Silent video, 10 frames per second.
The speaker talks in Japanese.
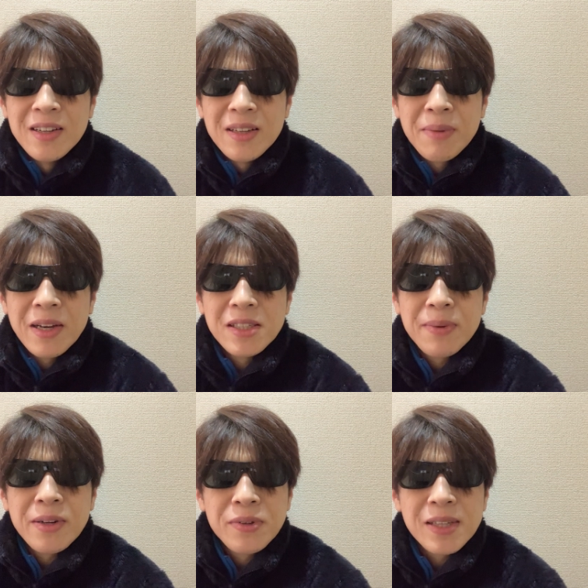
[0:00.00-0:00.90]
で、まあ、
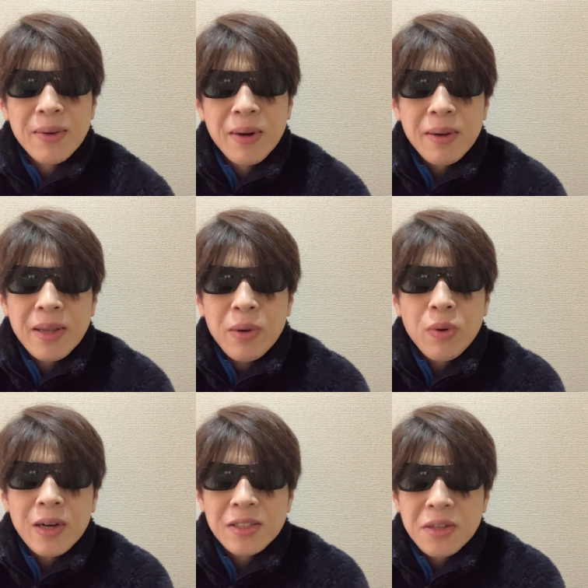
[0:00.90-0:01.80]
ヘズマリ夫妻は結
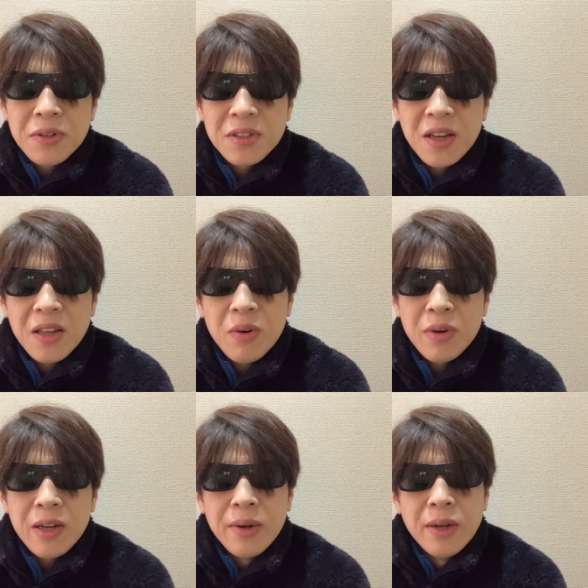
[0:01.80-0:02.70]
構活躍していたの
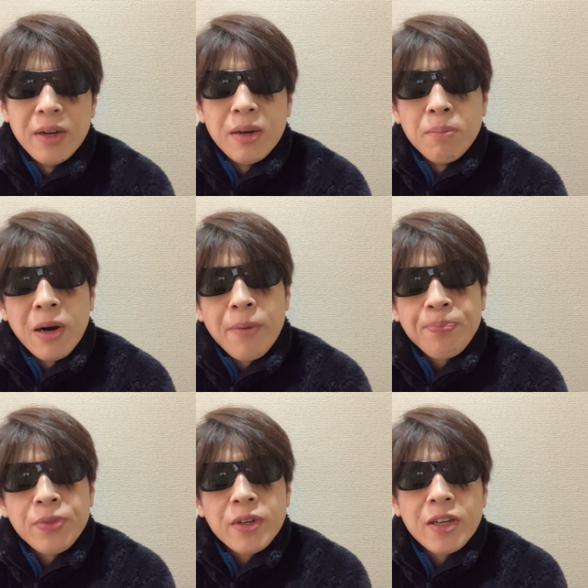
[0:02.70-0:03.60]
に、
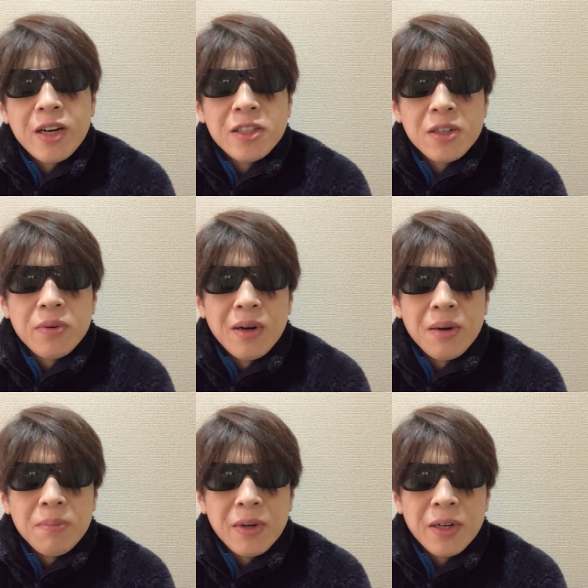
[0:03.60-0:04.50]
まあ、切られちゃうの
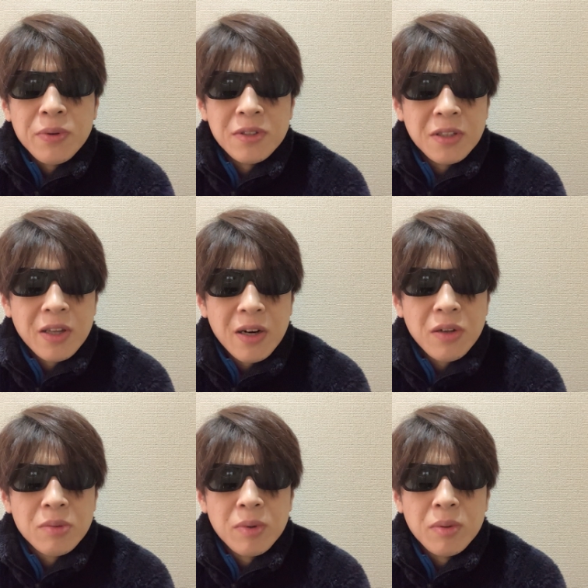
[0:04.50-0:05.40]
は、まあ、理不尽だな
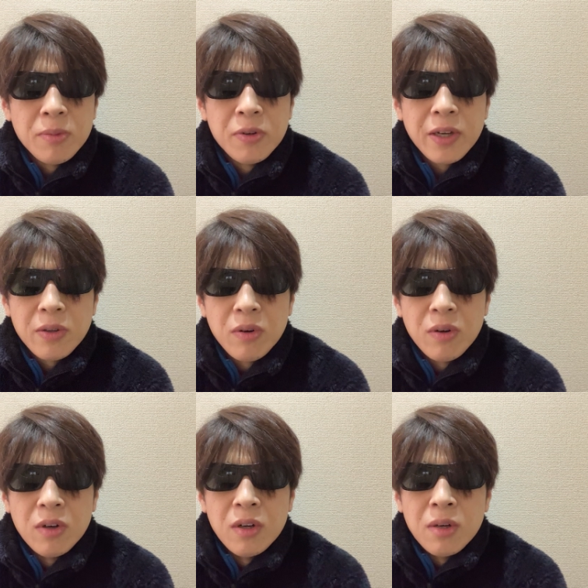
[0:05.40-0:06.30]
とも思うけ
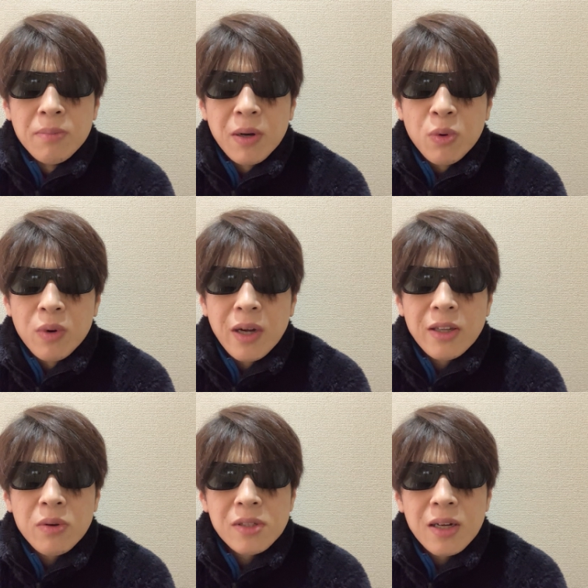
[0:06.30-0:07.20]
ど、まあ、こない
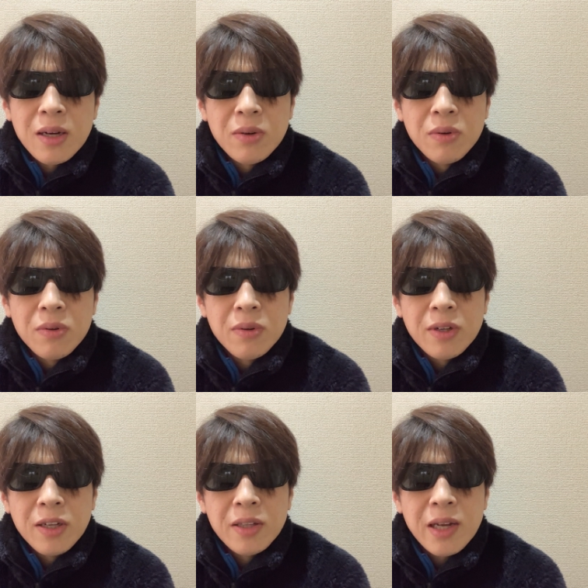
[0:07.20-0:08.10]
だのさ、あの、
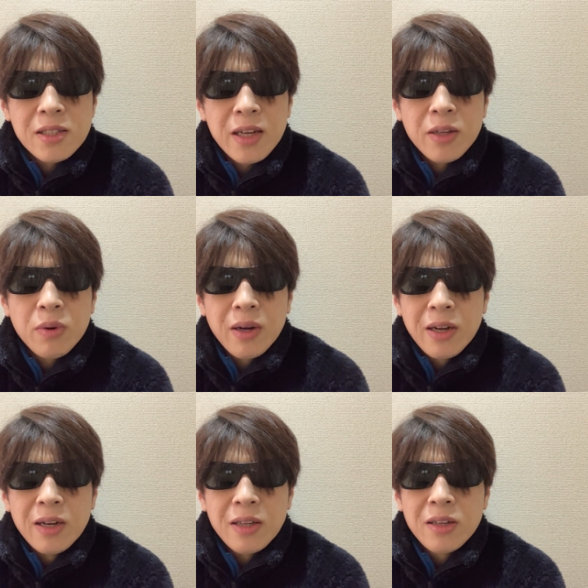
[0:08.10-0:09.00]
引退詐欺とか
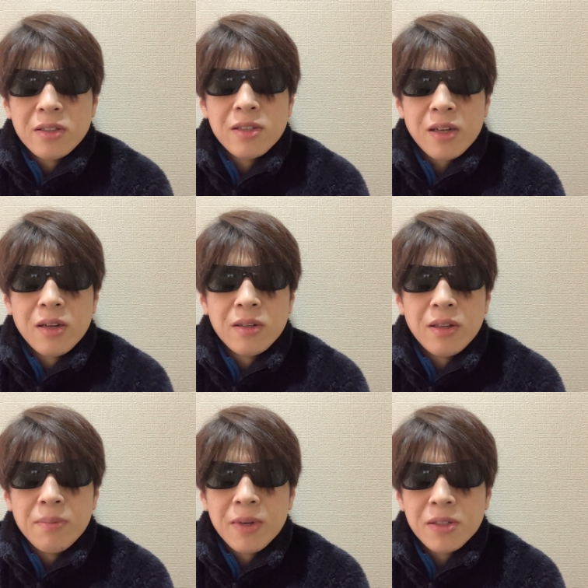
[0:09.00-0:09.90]
ね、あったじゃないですか、
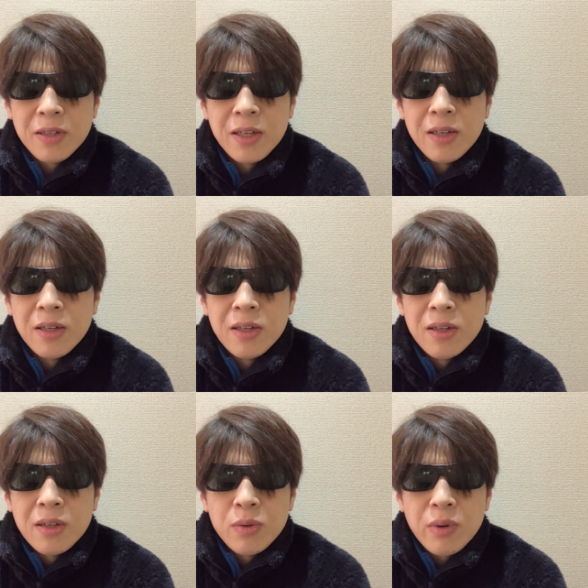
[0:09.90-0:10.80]
年末に。
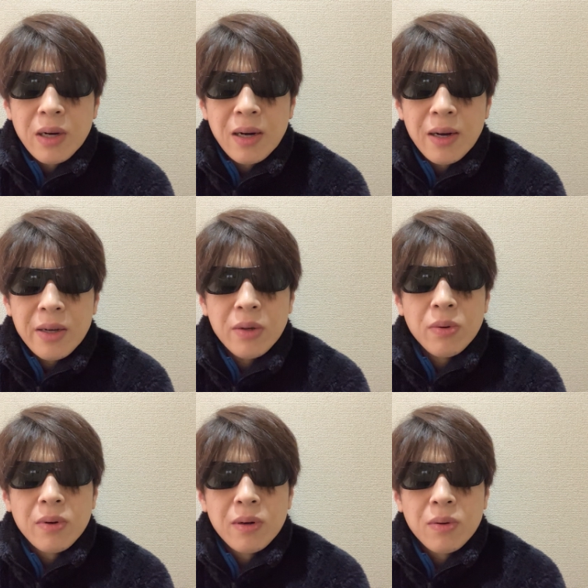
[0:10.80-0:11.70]
とか、ああいう
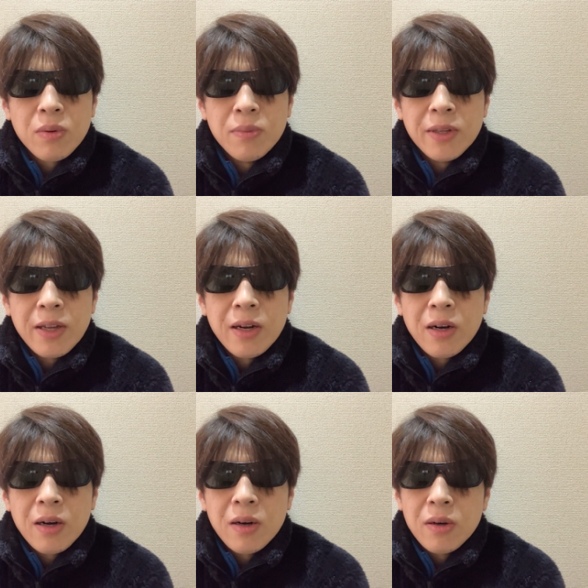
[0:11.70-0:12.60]
のを見て、なん
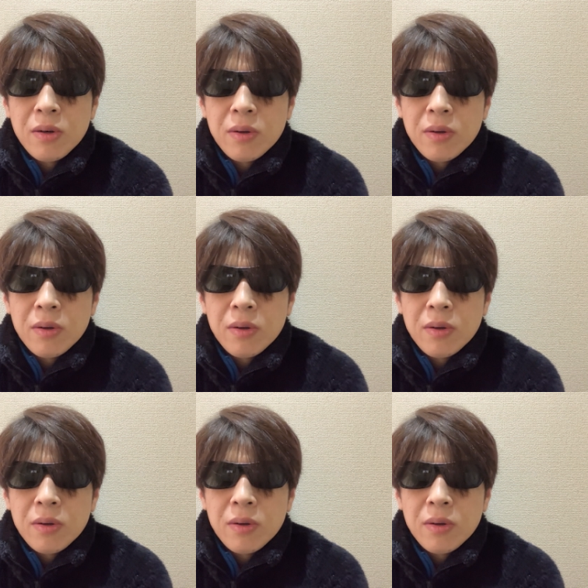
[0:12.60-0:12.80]
か、